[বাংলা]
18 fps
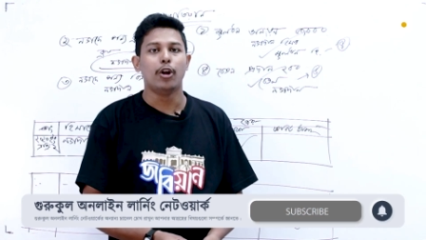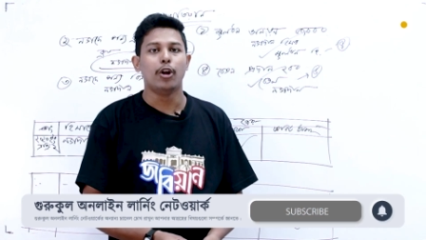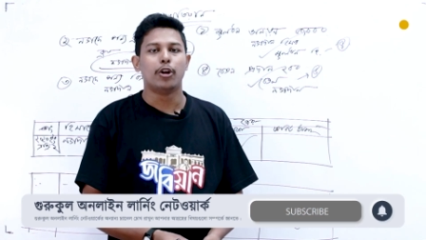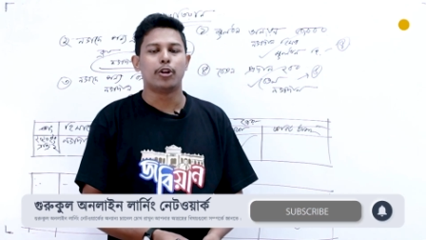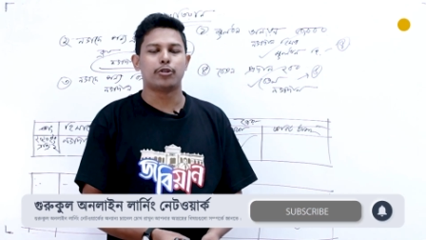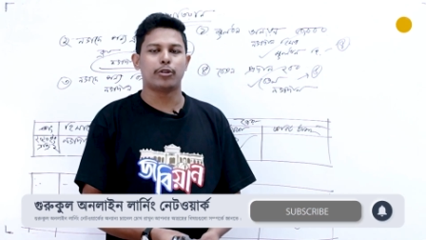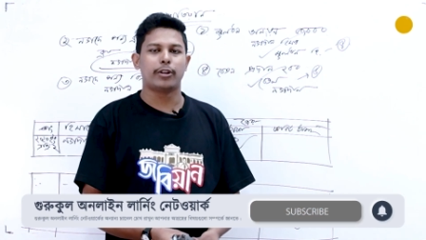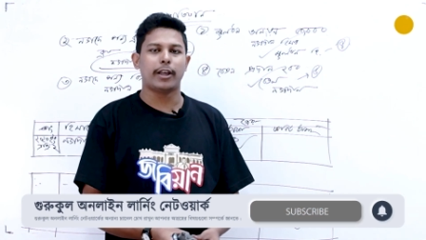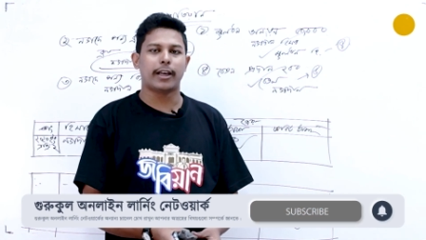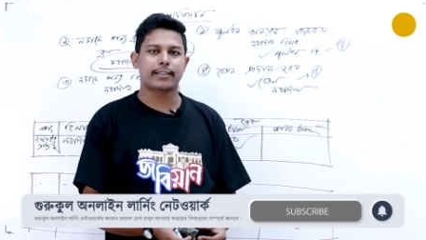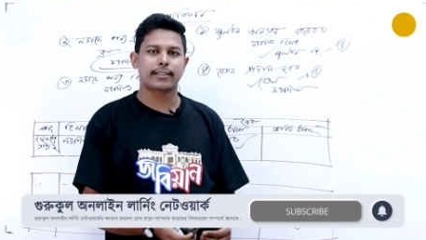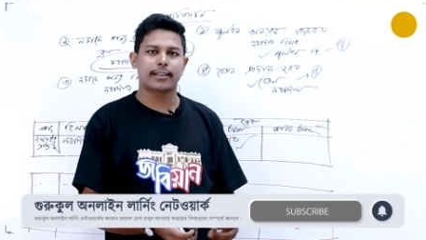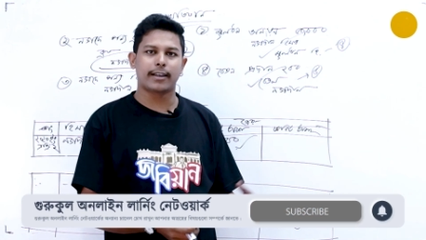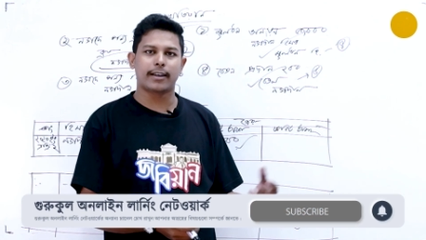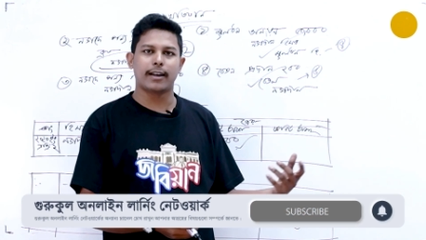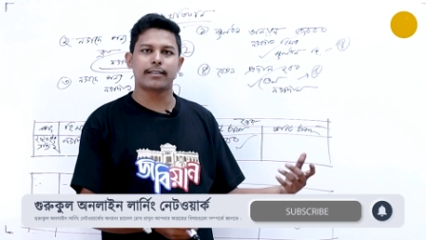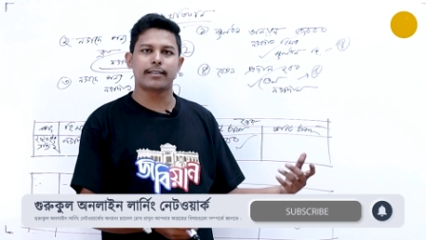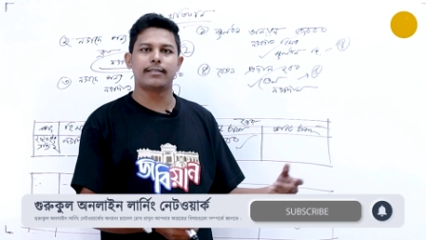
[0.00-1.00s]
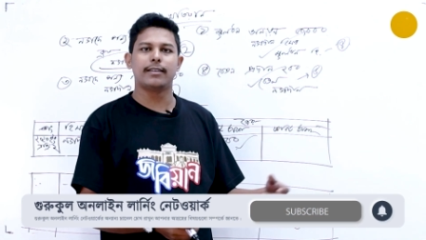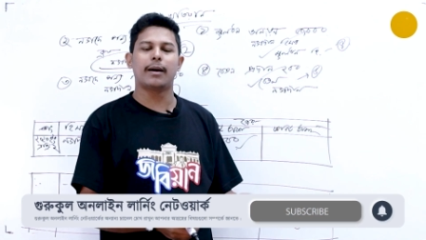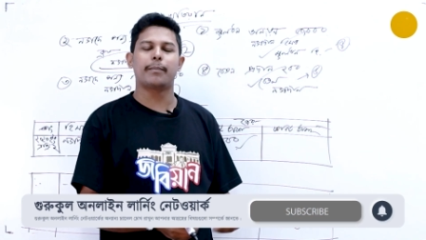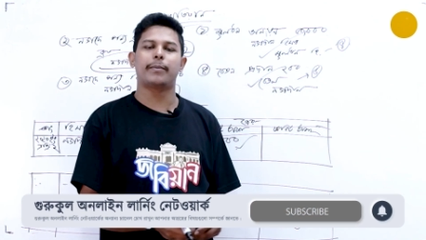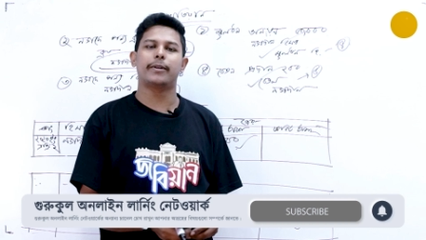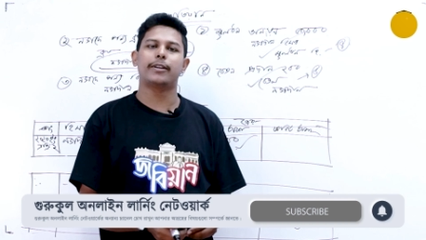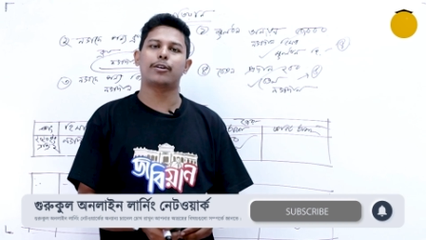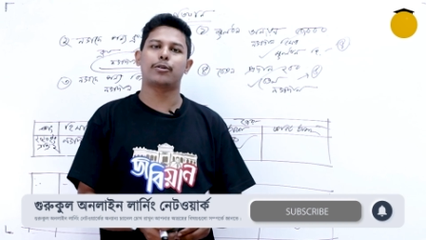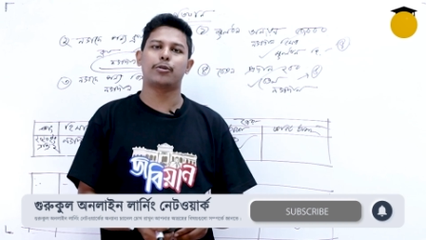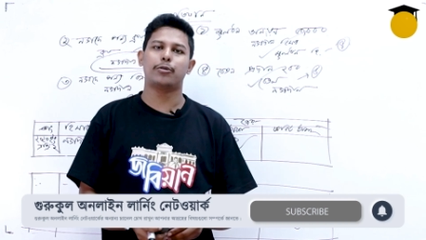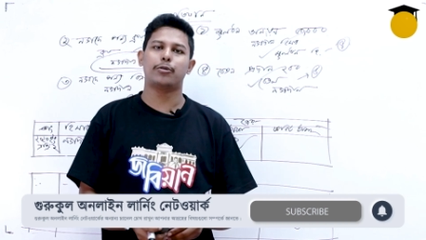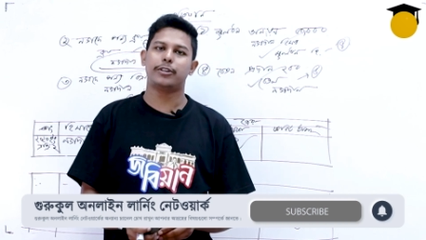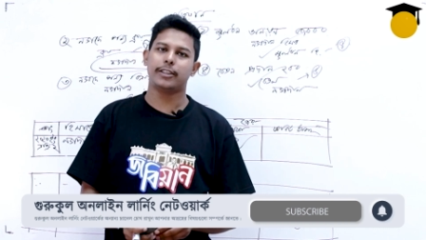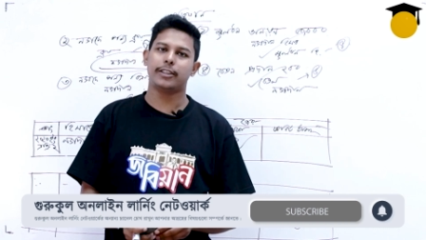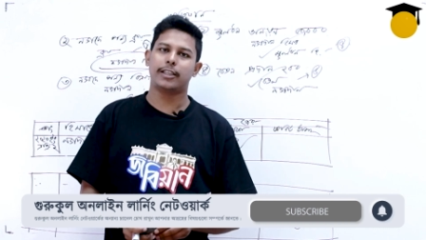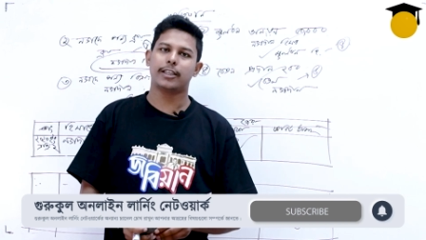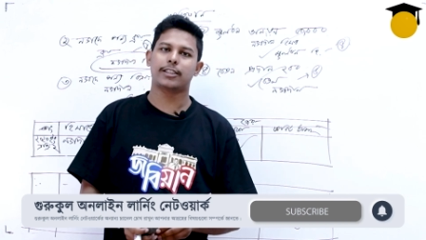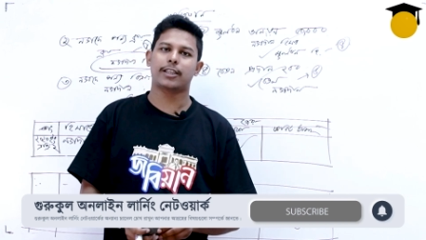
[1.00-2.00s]
যদি আজকের ক্লাস নিয়ে আপনাদের কোনো
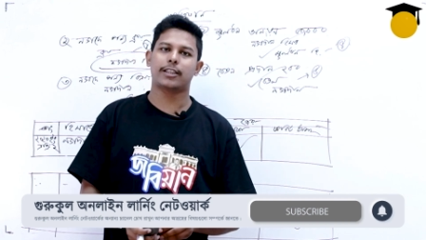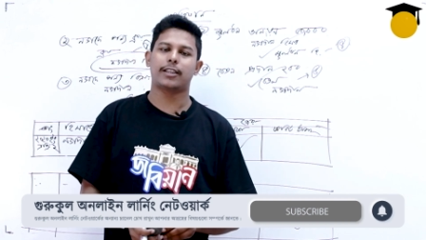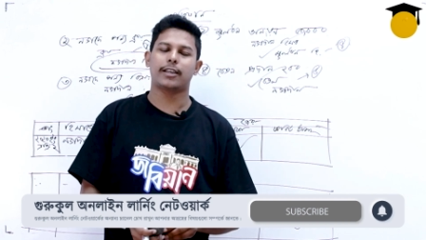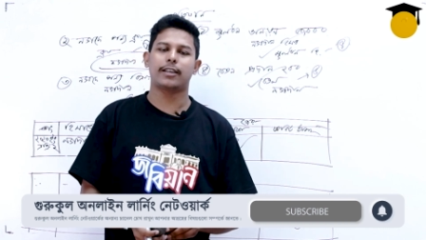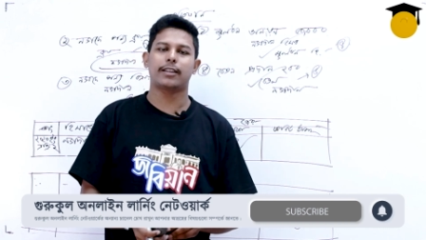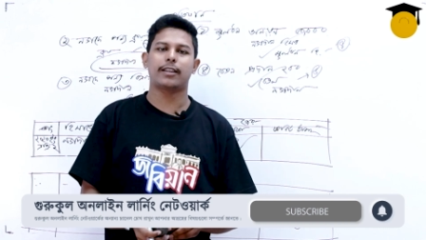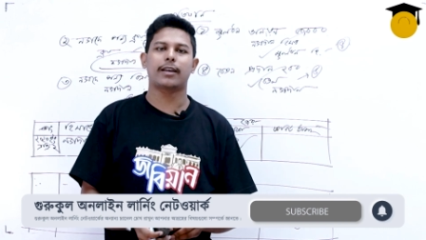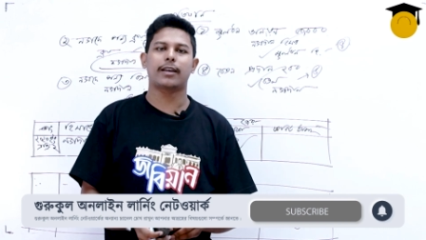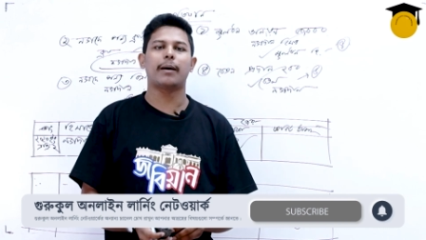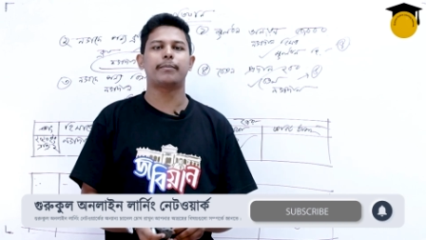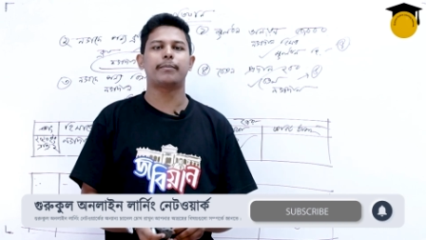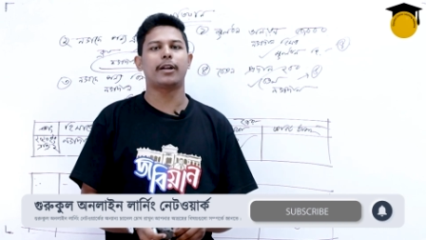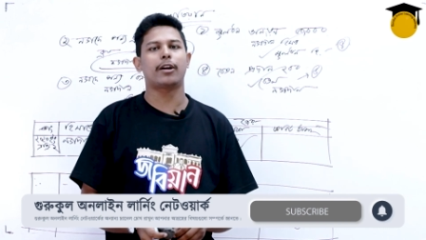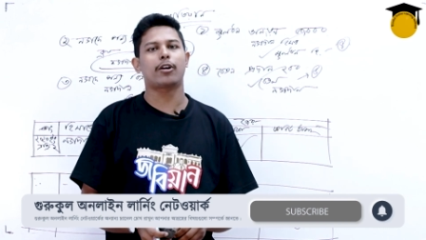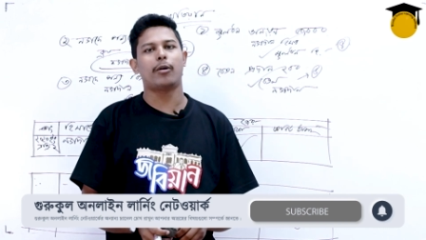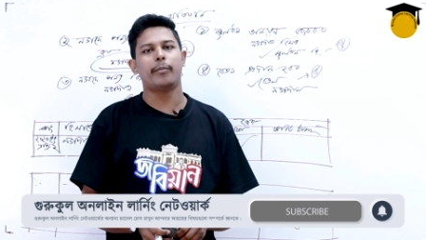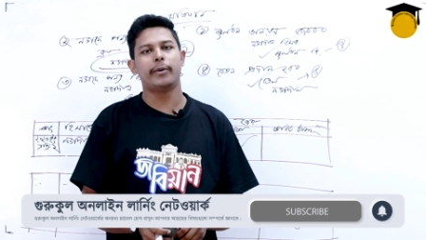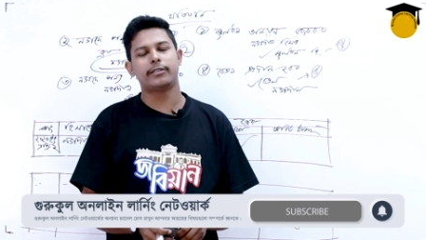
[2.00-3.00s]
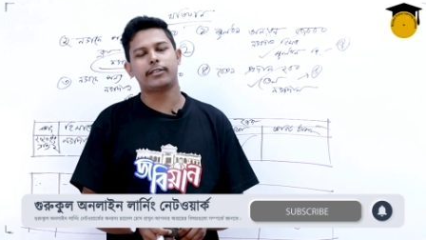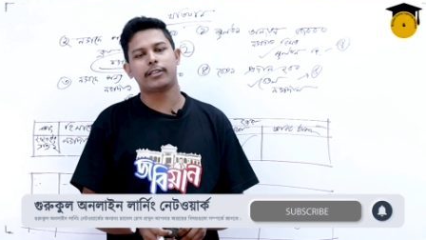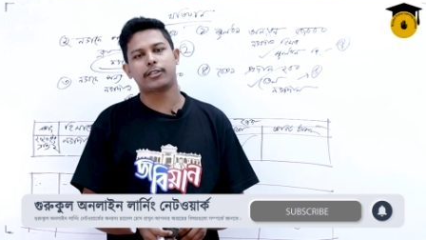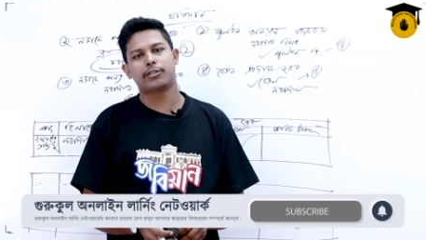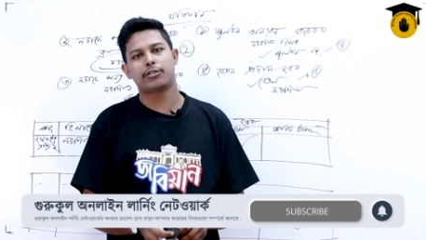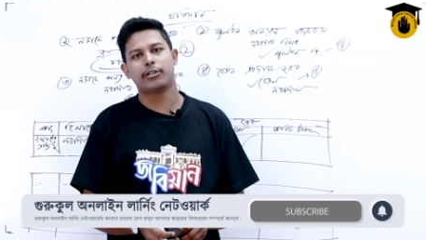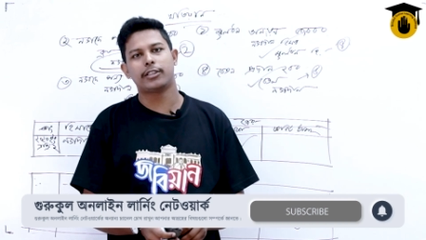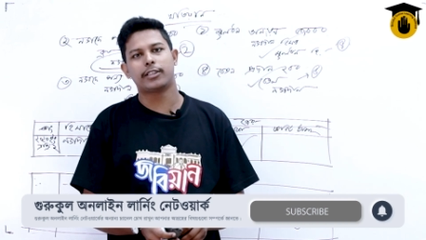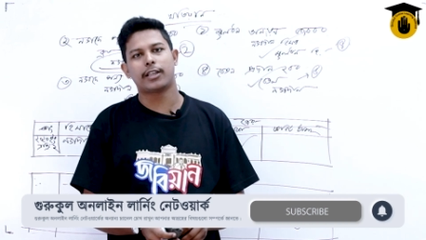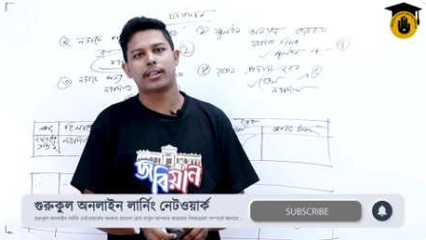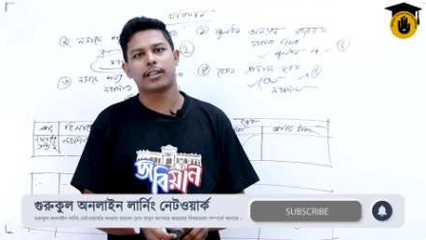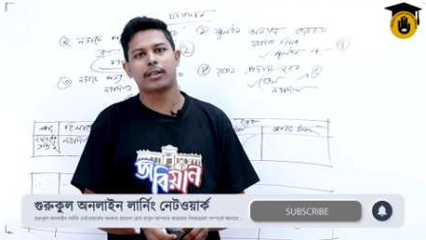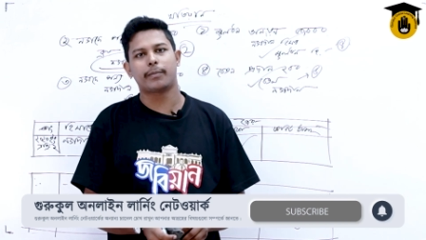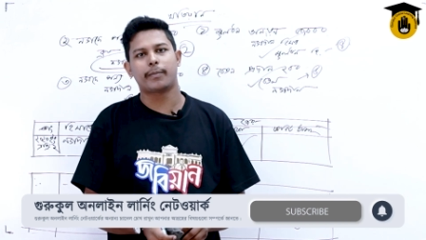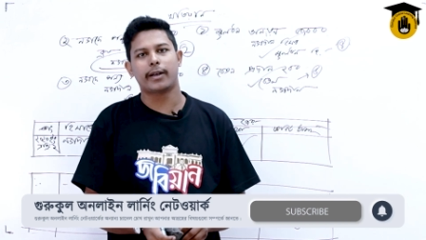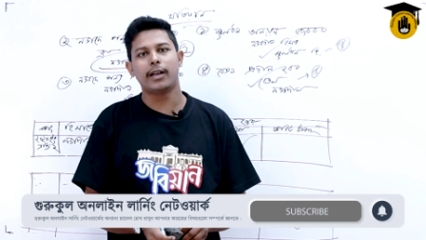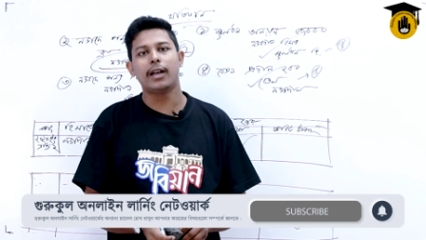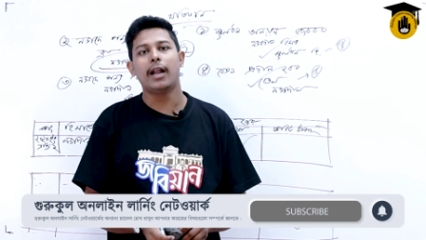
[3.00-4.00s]
জিজ্ঞাসা থেকে থাকে আপনারা কমেন্ট সেকশনে জানাতে
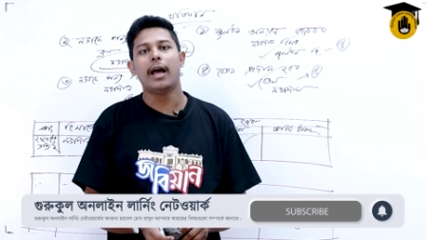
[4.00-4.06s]
পারেন